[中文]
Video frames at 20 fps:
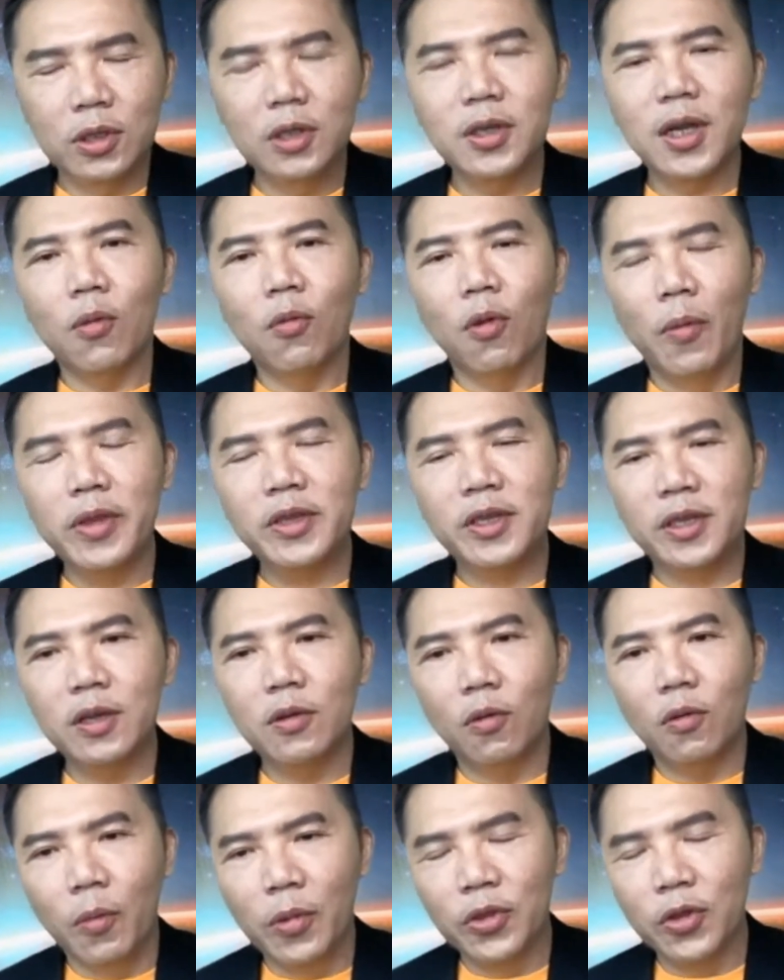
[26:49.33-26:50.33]
既然我们其实
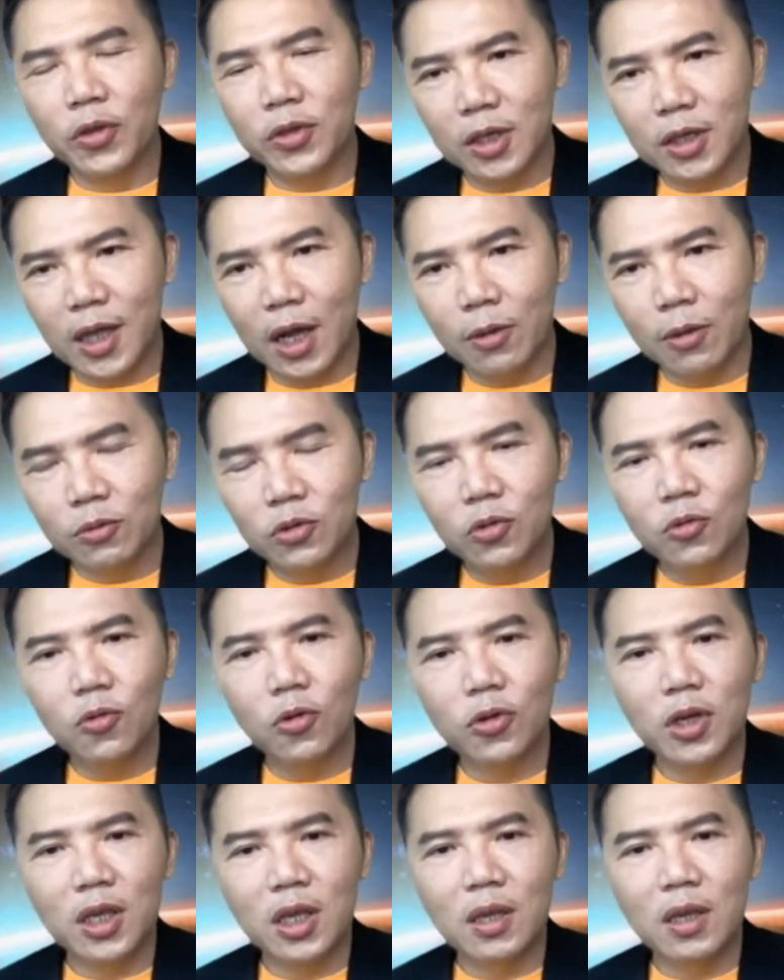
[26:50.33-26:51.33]
我们都知道，中
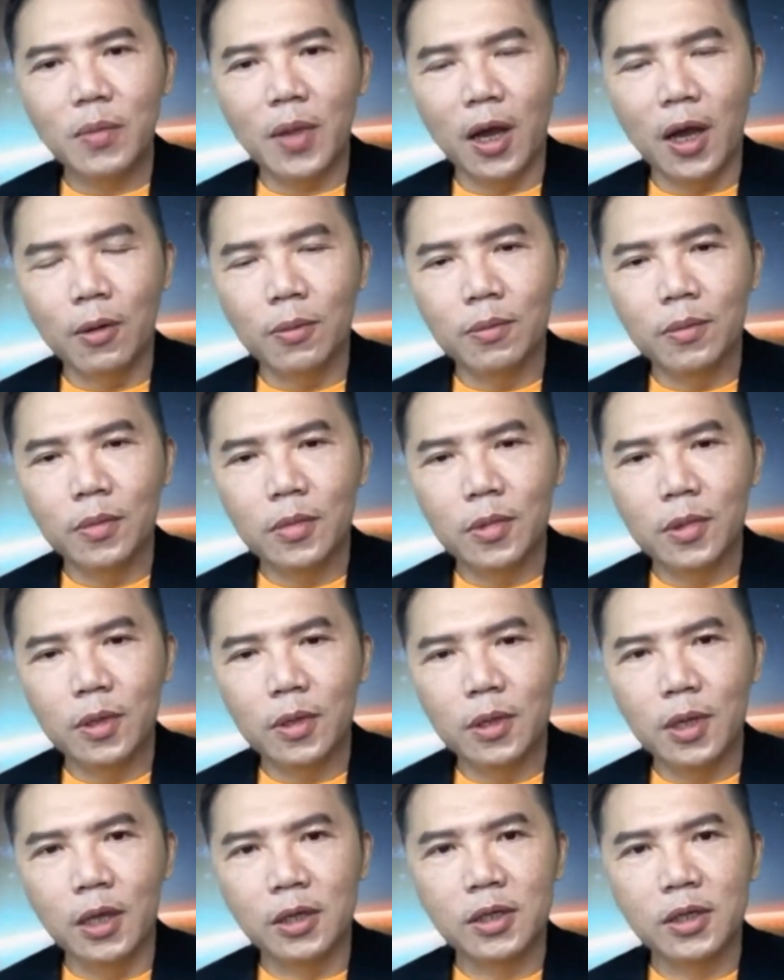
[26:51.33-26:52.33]
国的疫苗
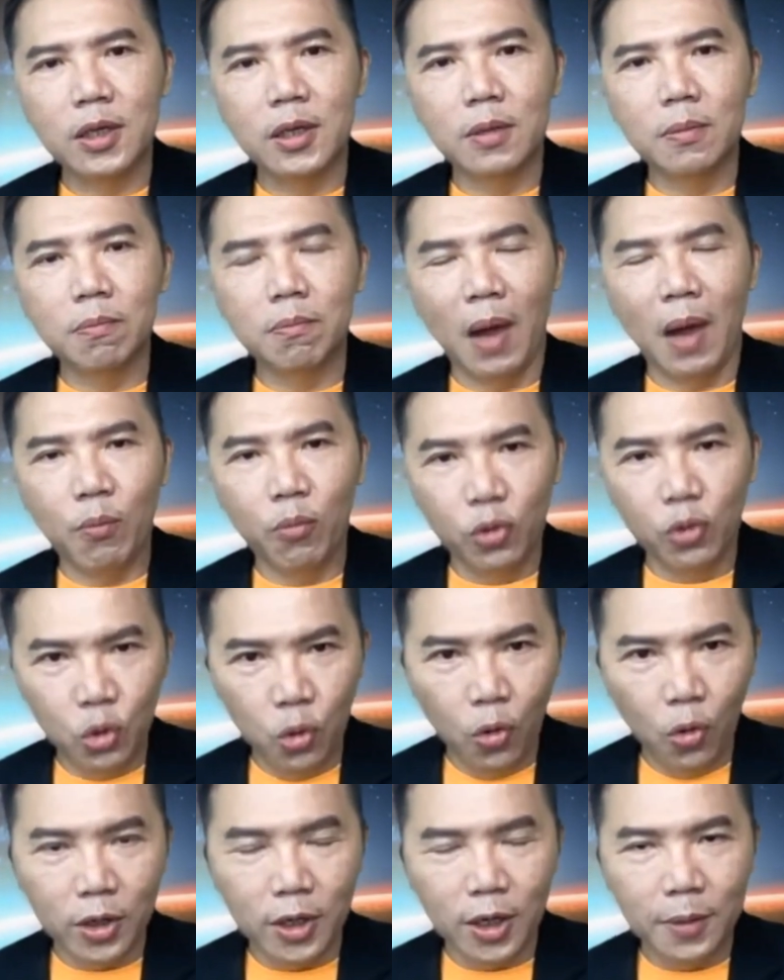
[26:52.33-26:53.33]
也是蛮不
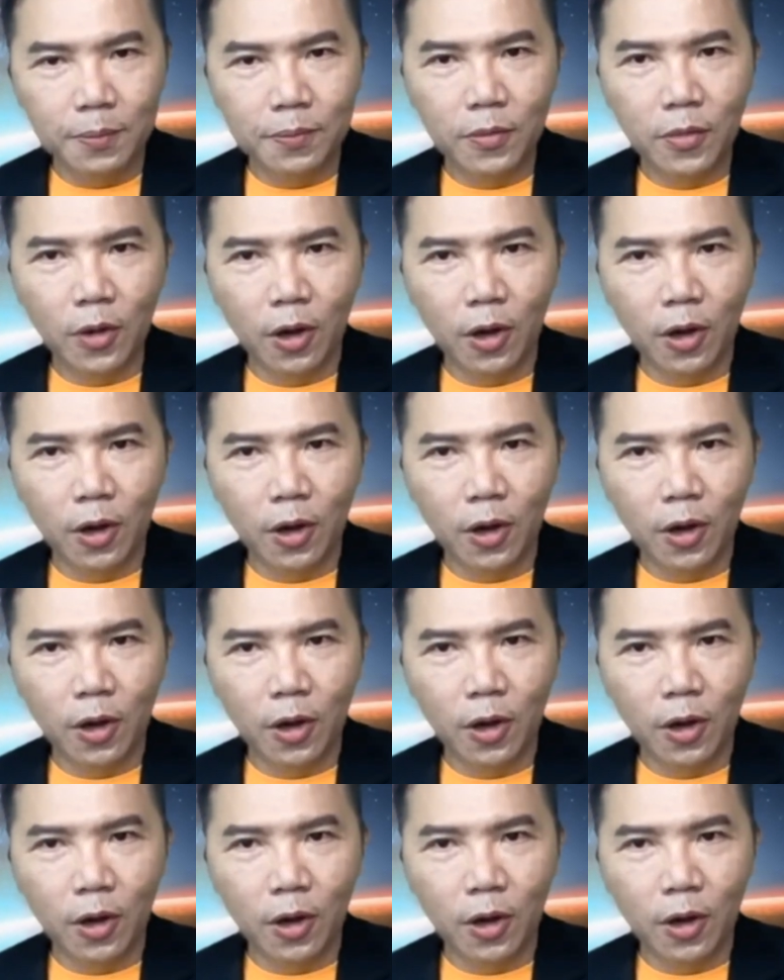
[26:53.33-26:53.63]
错的。